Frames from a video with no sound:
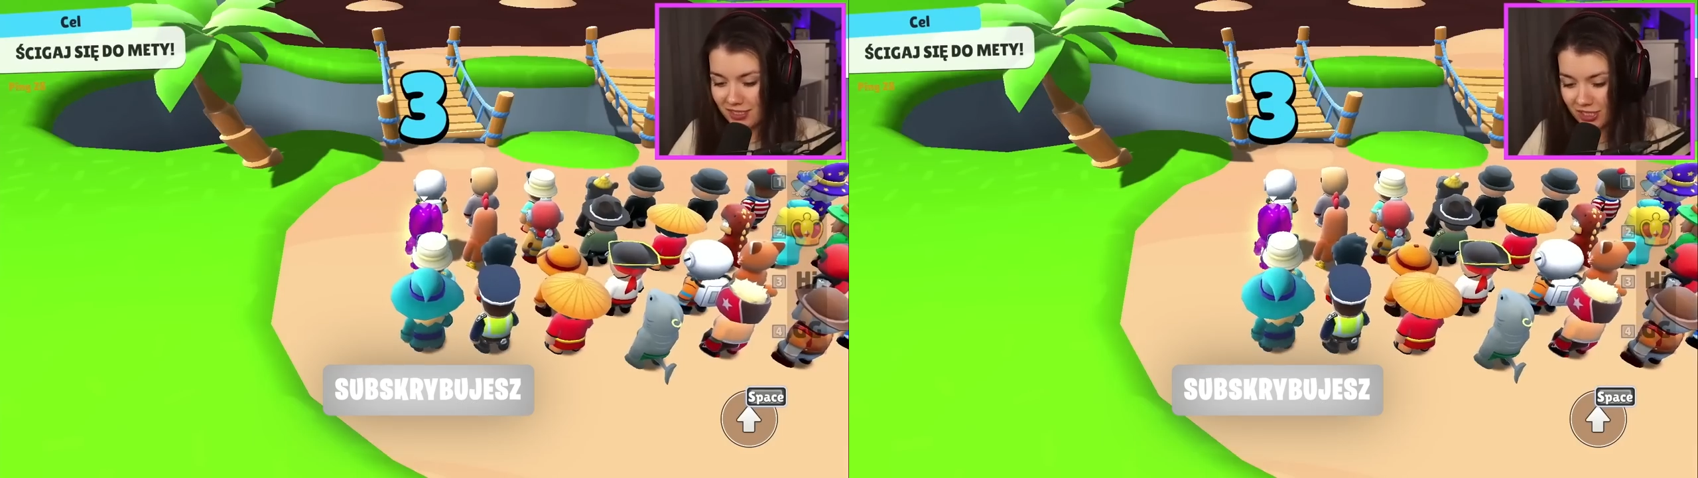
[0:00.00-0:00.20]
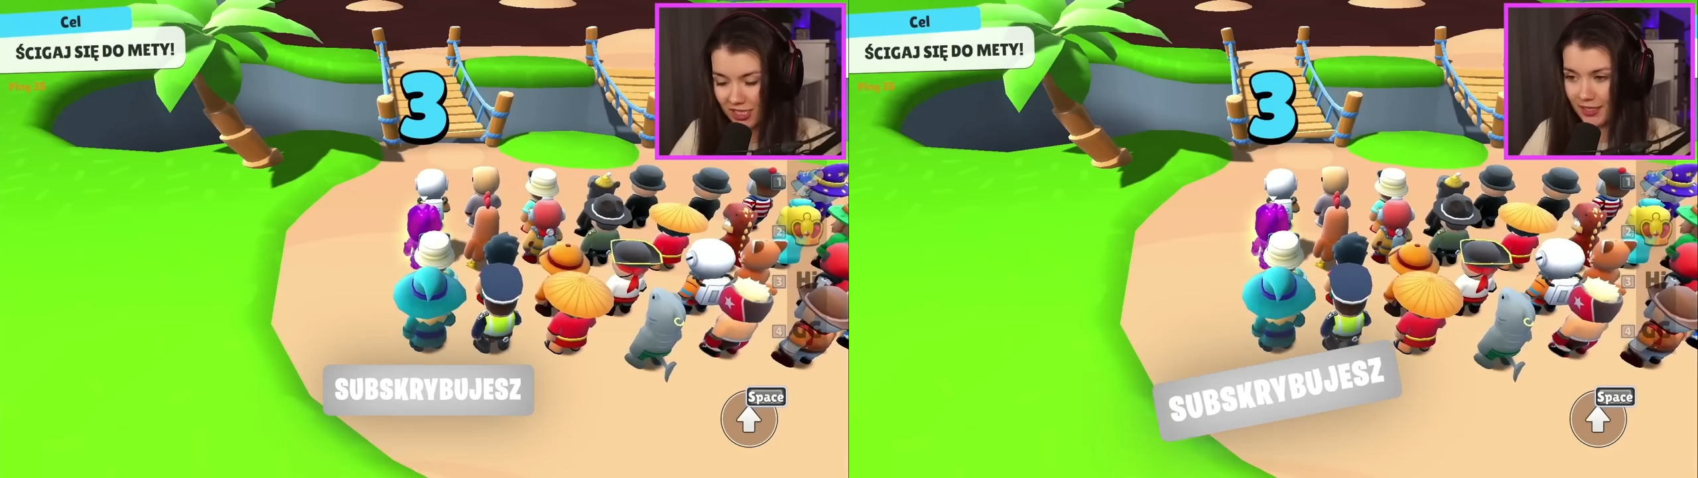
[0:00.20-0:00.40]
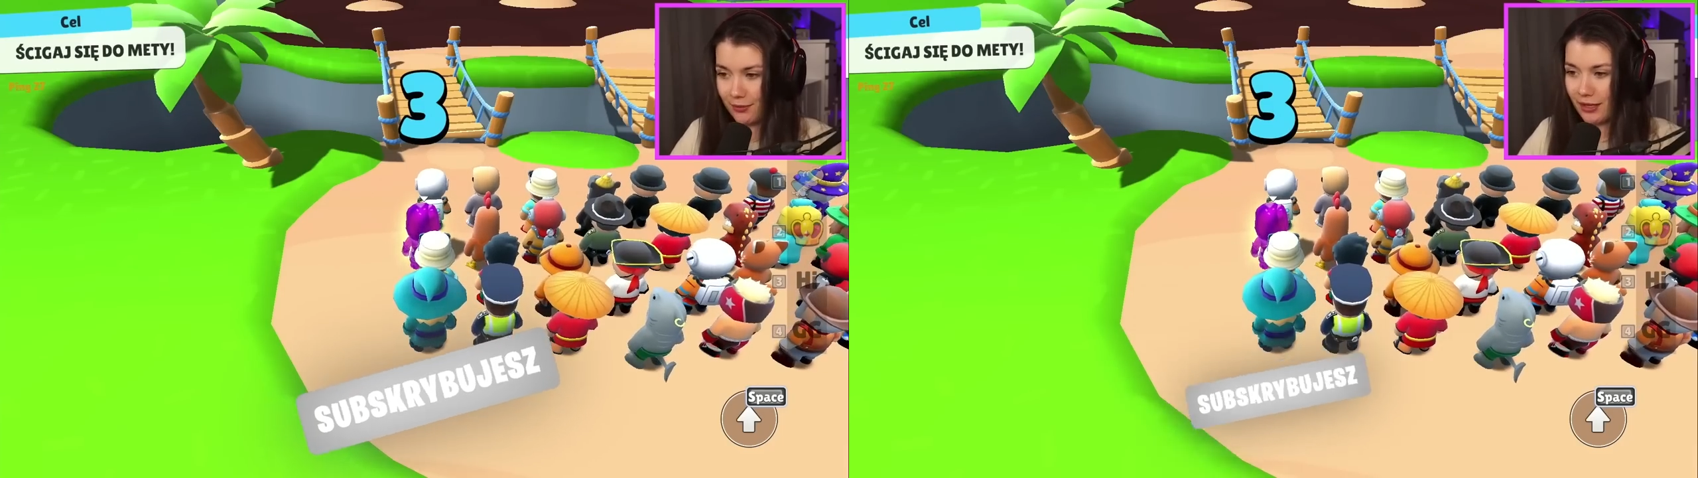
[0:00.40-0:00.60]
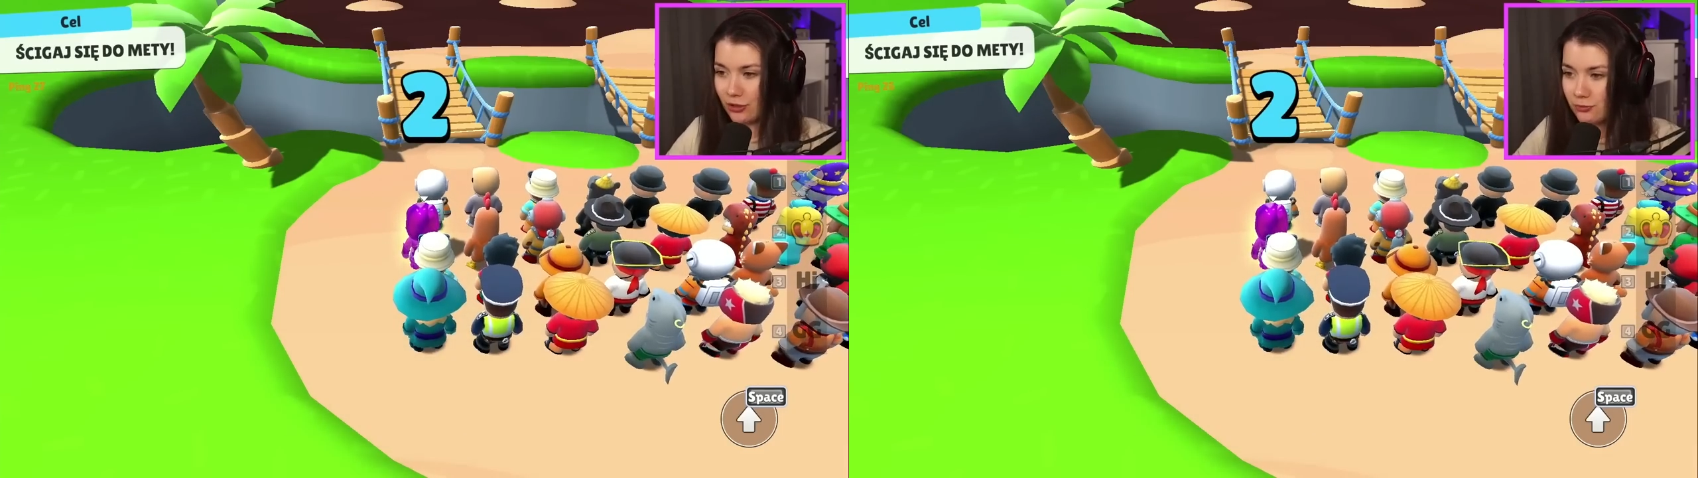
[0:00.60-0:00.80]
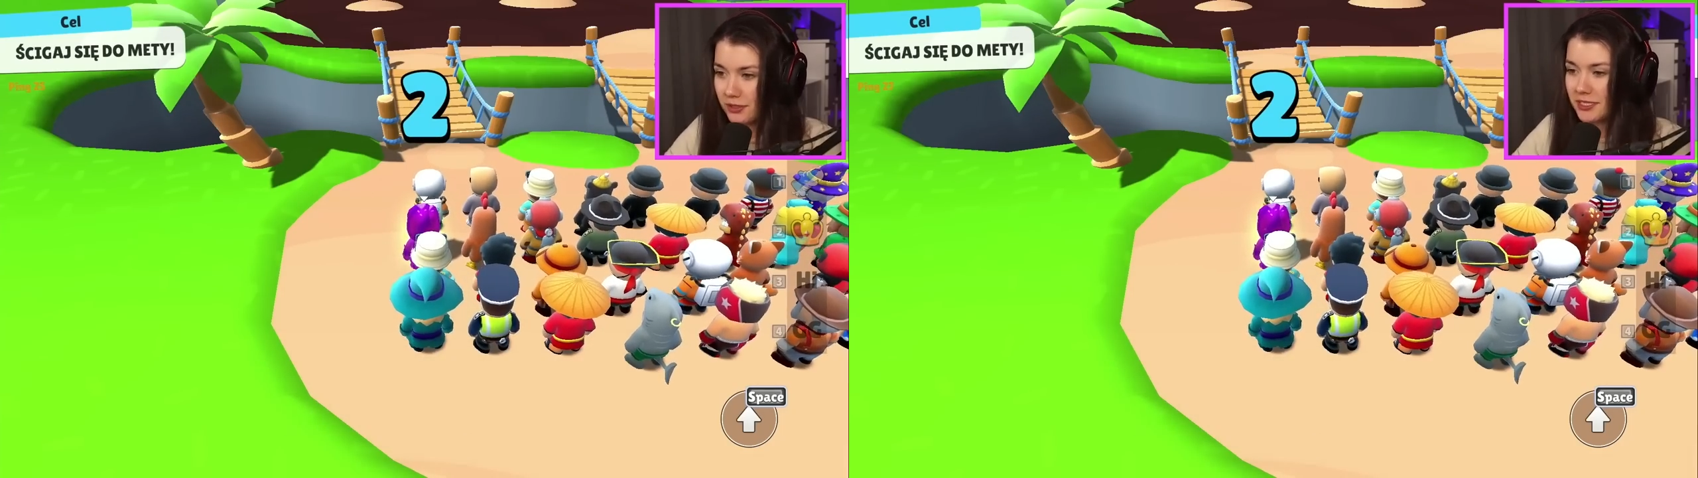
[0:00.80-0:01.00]
nasz kanał, jak
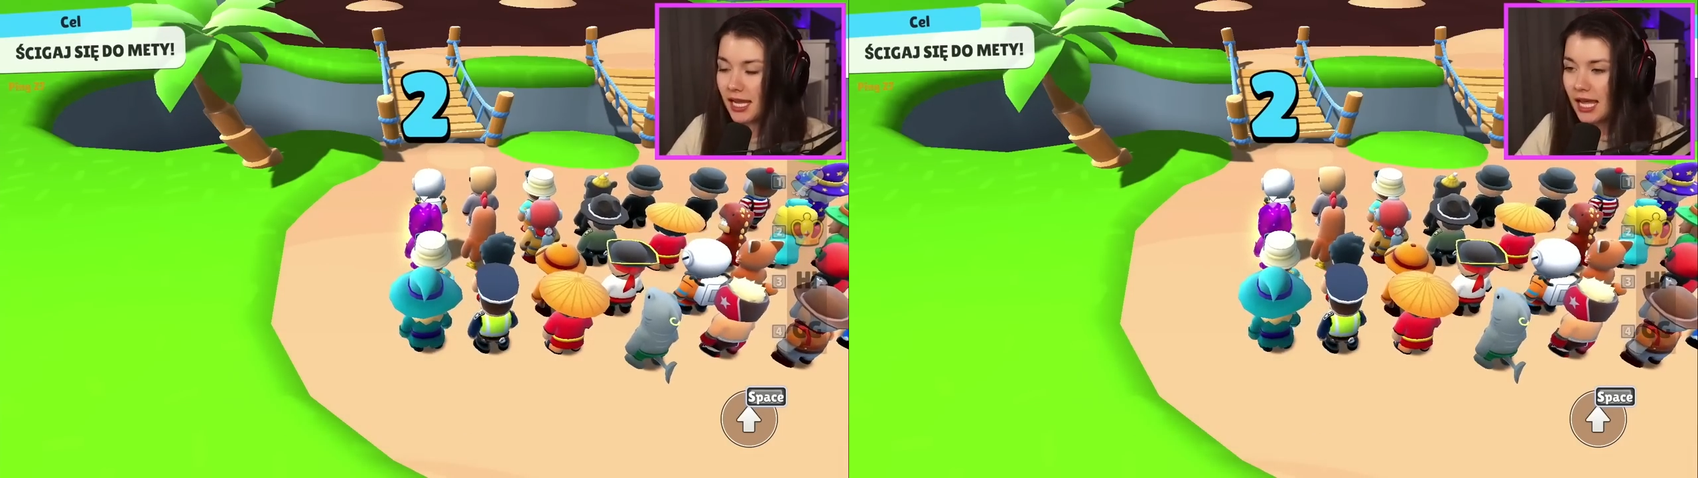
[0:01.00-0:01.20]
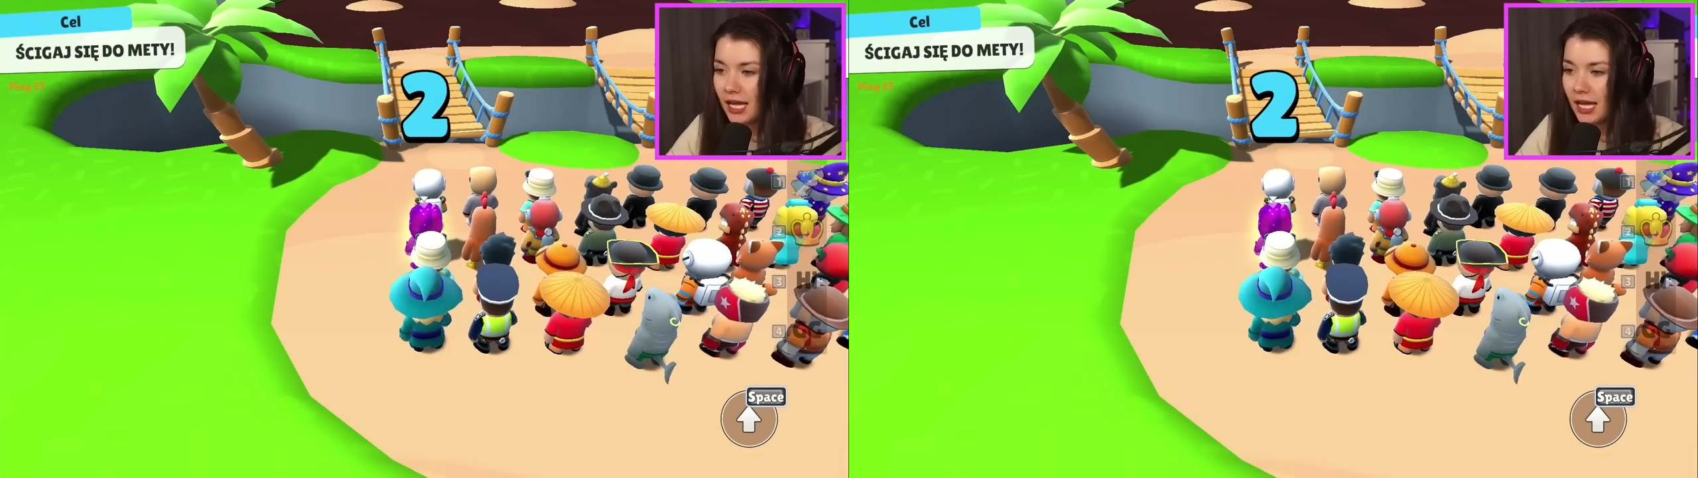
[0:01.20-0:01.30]
lubicie